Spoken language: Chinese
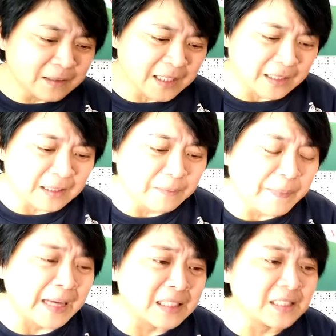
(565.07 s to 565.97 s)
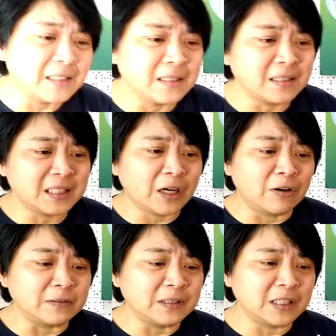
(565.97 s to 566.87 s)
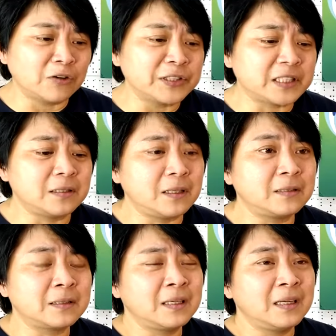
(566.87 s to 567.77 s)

剪一个白色的小小纸人，